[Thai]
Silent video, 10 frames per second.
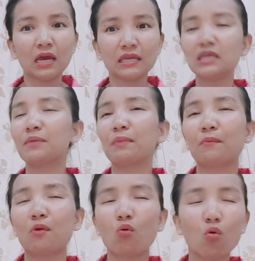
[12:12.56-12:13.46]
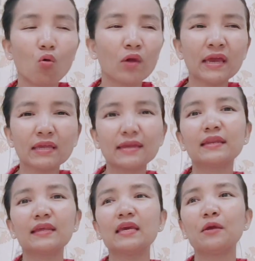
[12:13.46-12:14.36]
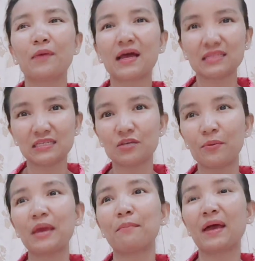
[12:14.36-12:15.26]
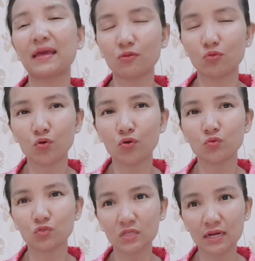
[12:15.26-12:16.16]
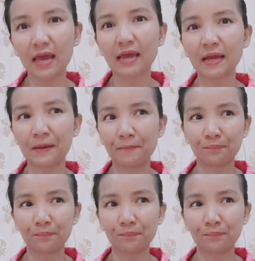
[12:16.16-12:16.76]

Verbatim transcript: ยิงแบบว่าโอ้ยยิงดี เวลาที่สะเพ่ไปนะทุกคนอยู่เชียงรายนะ